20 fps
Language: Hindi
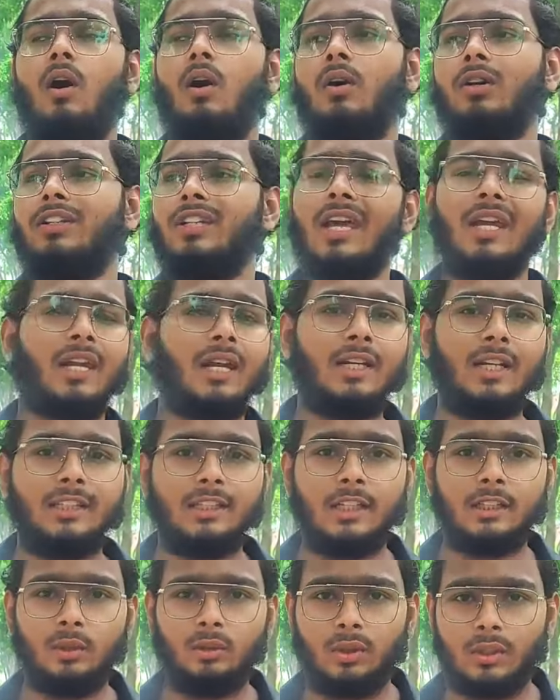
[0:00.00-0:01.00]
और शेयर करना
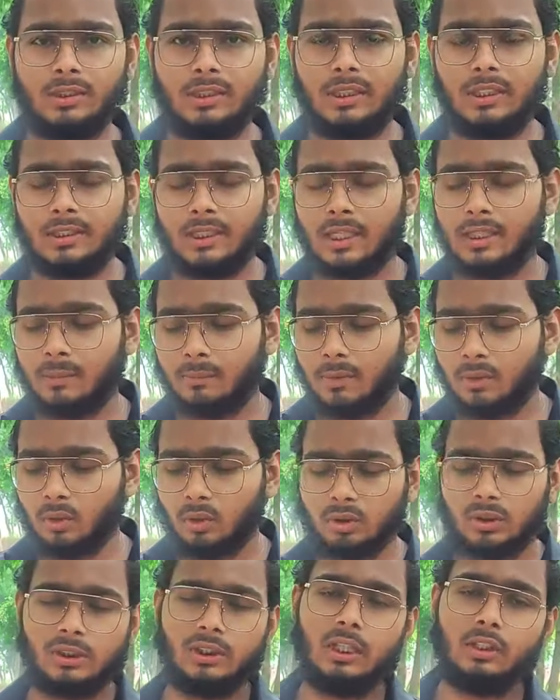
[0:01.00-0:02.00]
चाहते हो किसी के साथ अपने
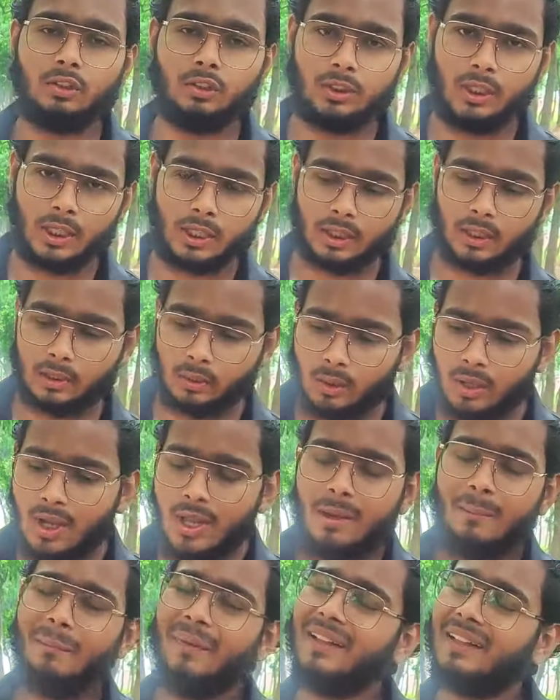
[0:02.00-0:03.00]
दोस्त के साथ तो शेयर कर दो
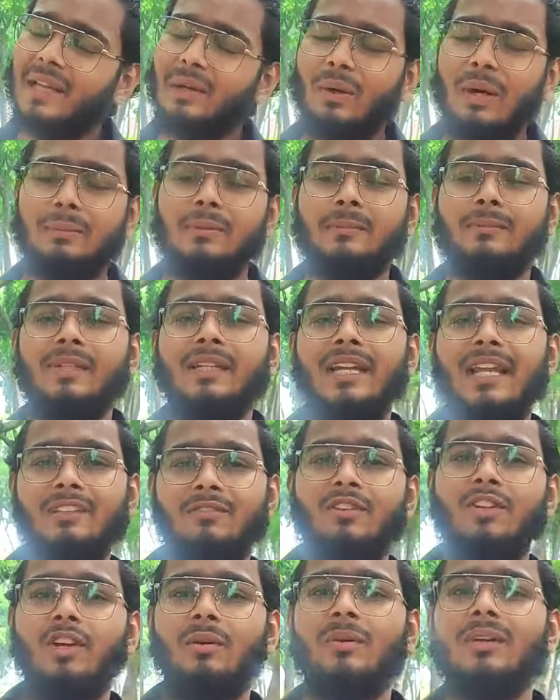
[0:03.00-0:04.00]
मिलता हूँ आप सबसे
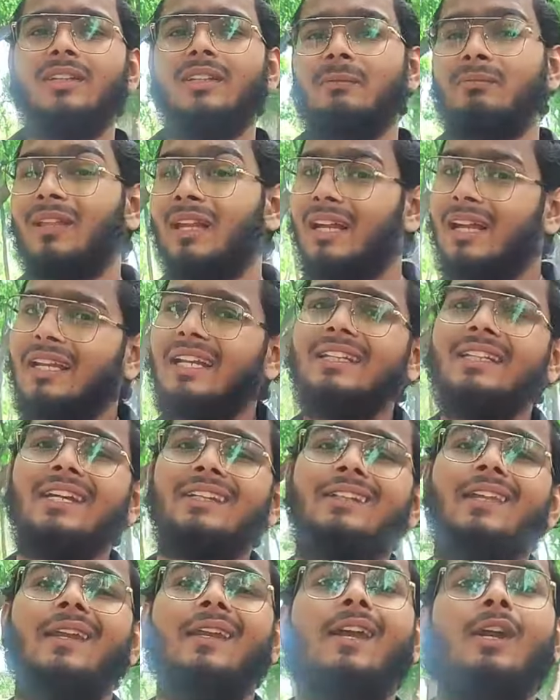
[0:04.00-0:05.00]
नेक्स्ट वीडियो में तब तक के लिए
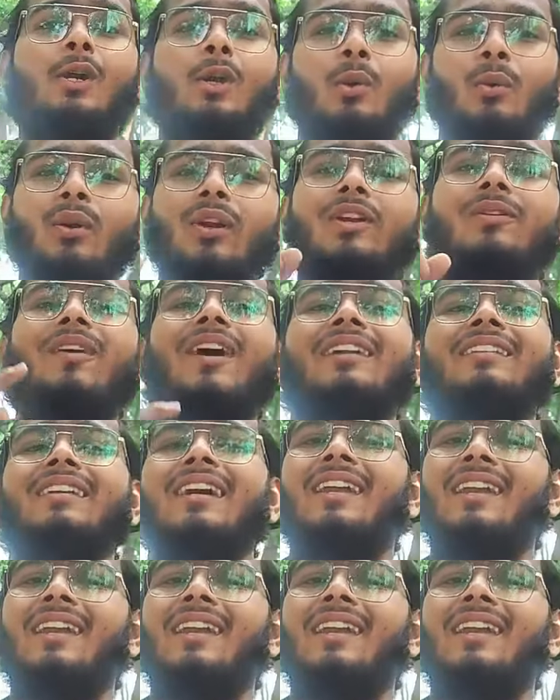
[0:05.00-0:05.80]
देखते रहिए ट्रूली मैट